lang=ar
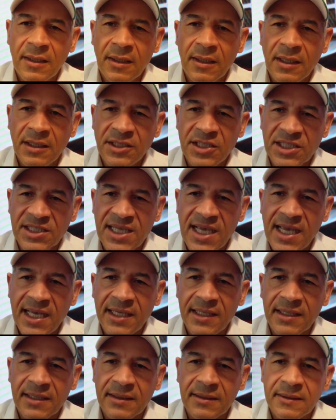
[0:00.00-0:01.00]

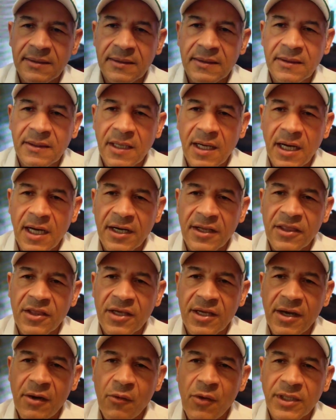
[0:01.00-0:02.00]
الجزائر كأرض
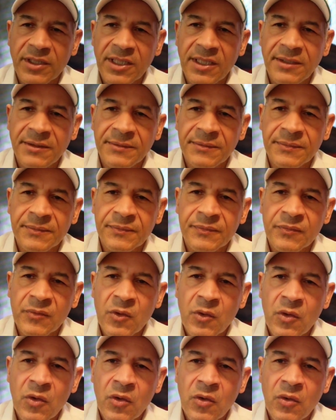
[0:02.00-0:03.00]
كوطن
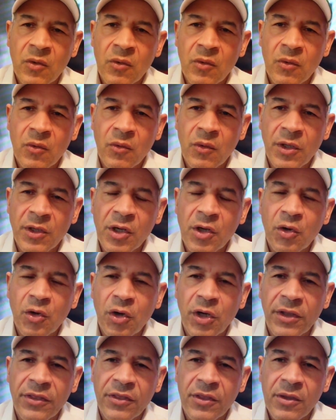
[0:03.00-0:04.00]

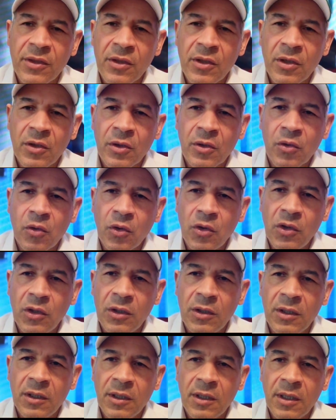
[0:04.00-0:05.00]
وننقذ كل
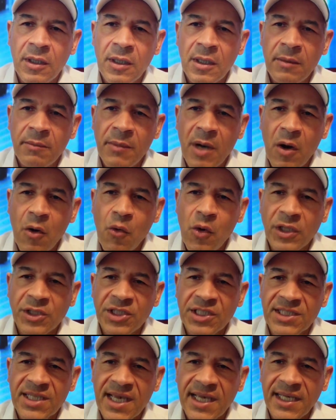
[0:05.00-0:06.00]
ما هو
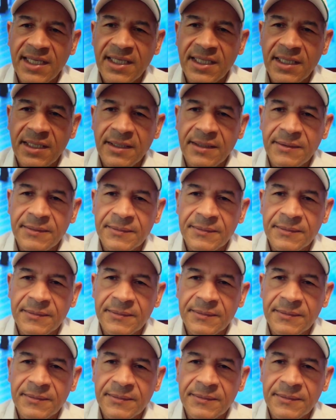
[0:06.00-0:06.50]
جزائري